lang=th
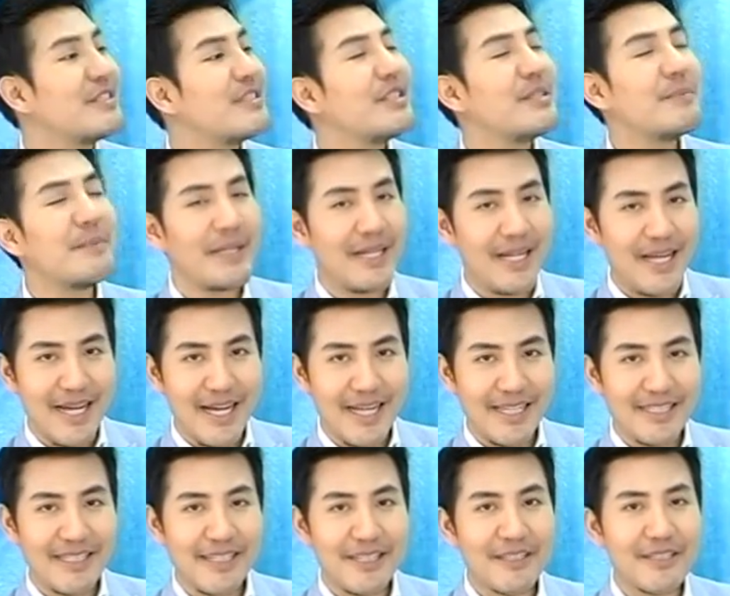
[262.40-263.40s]
ชื่อมานาน
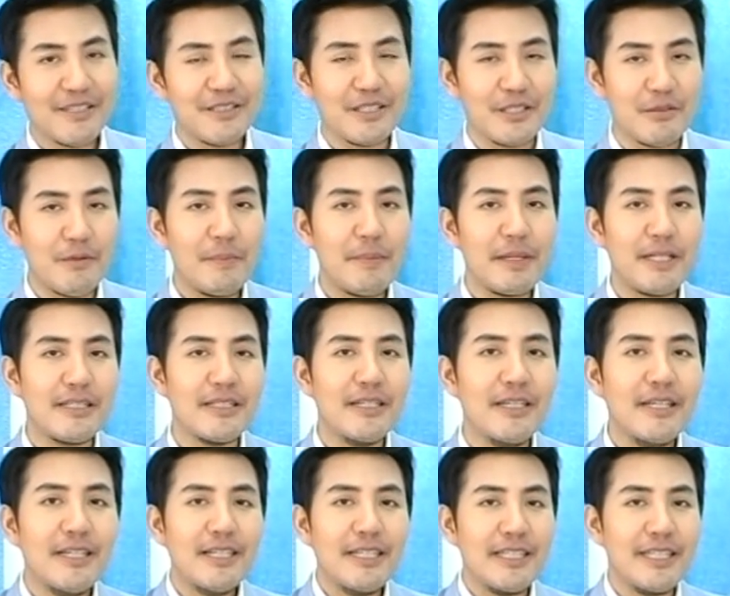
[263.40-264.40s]
นะ ก็ถือว่าเป็น
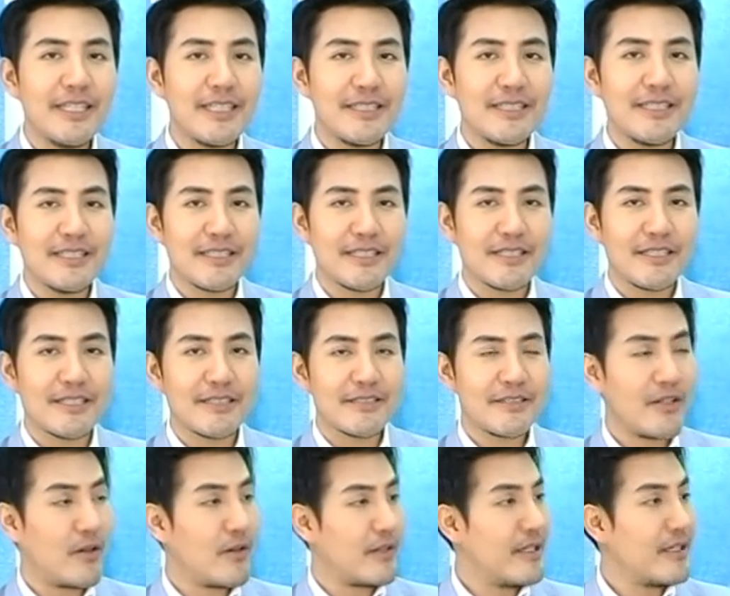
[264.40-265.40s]
อีกหนึ่ง
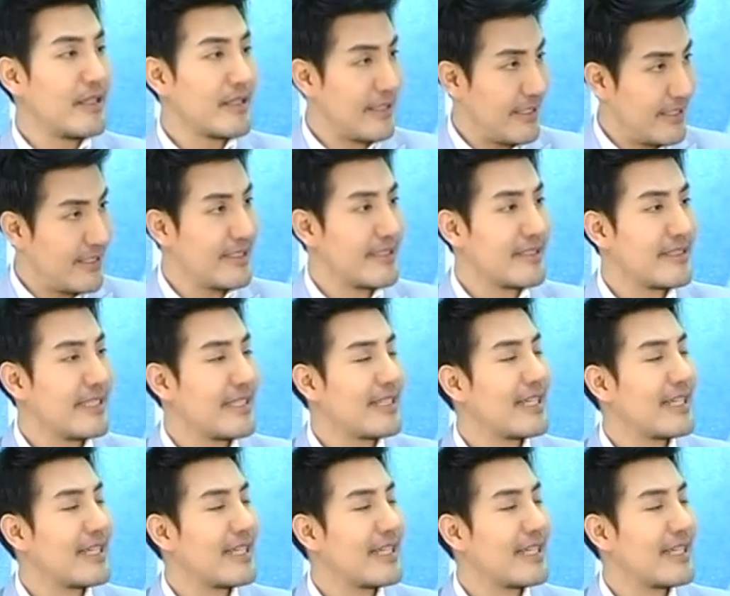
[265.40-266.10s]
อีกหนึ่งสิน